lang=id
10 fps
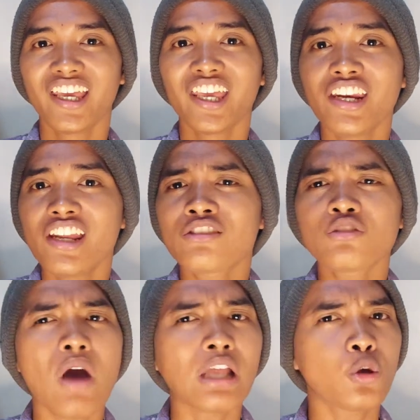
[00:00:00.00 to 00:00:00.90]
Ini
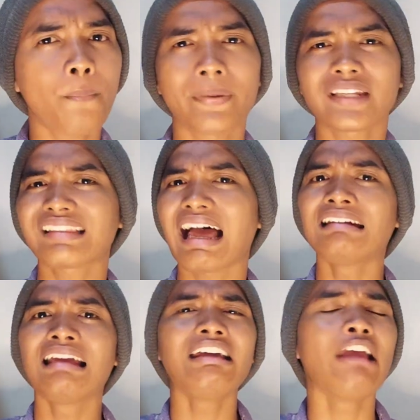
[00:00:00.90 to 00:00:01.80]
suatu
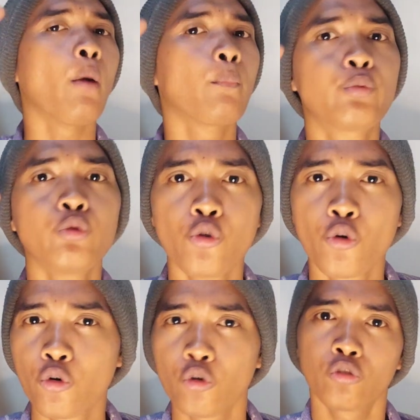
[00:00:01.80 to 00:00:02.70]
pertanda yang
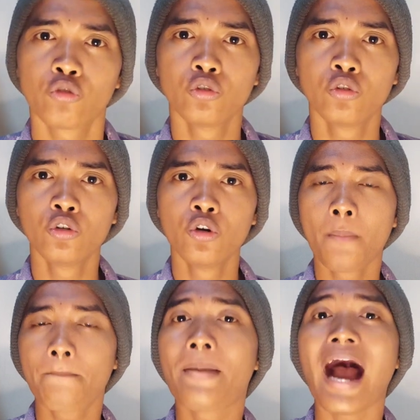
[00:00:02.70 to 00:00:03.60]
buruk
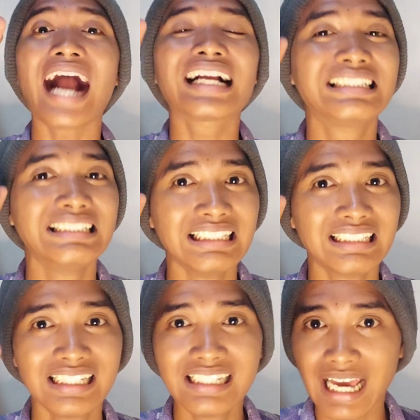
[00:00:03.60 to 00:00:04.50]
bagi
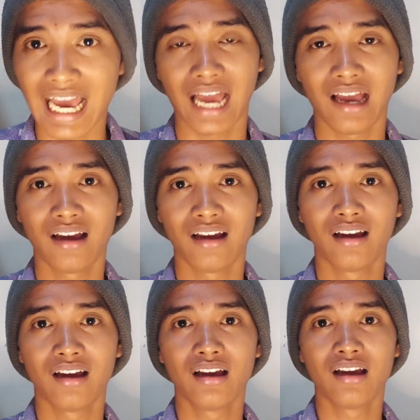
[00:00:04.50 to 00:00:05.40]
dia.
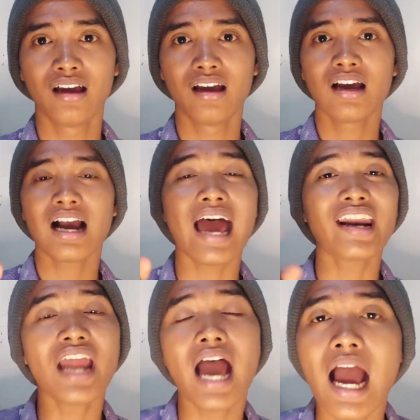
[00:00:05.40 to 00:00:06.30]

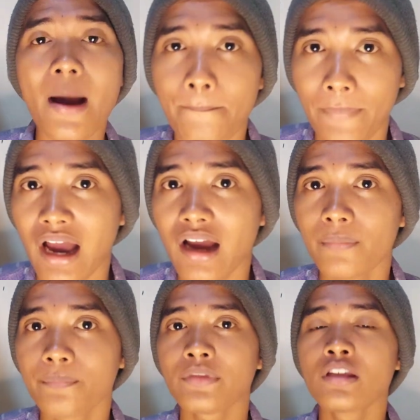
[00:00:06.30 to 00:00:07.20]
Karena apa?
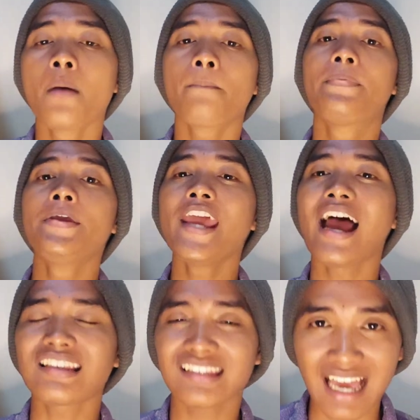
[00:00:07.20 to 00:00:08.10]

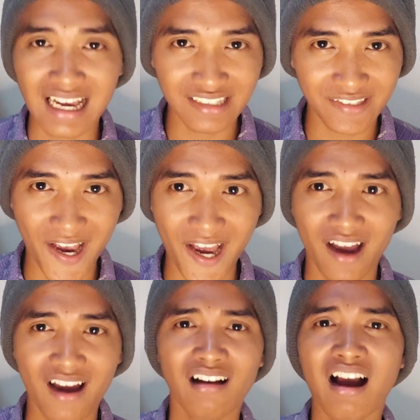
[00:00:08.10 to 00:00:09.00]

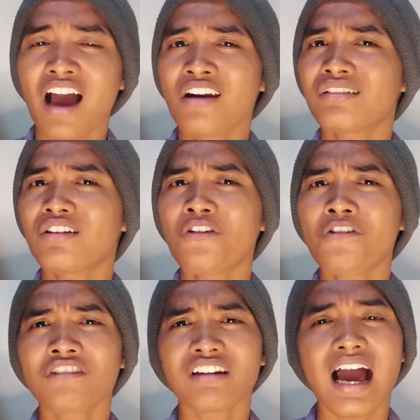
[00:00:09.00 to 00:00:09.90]
Biasanya kalau
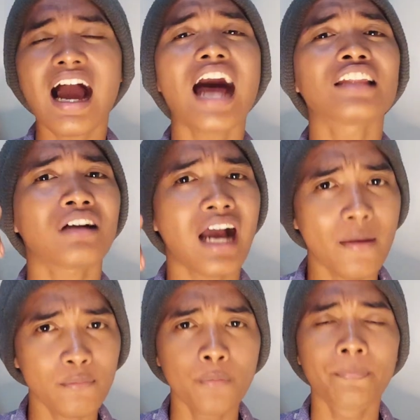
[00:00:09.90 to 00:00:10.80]
orang atau
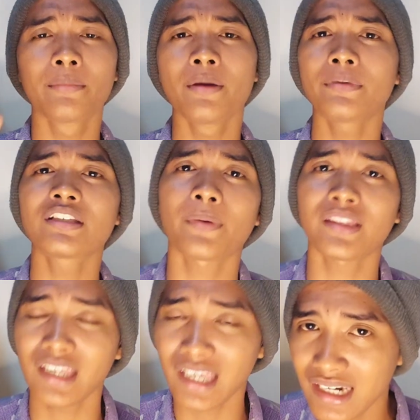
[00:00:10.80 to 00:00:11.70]
kamu bermimpi
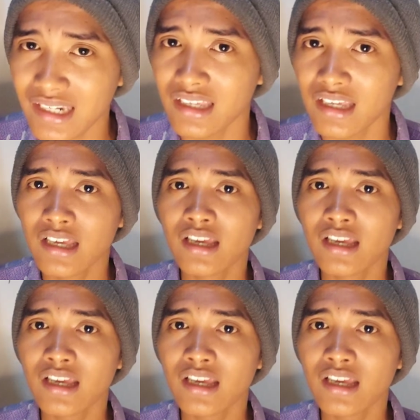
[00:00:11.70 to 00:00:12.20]
seperti ini,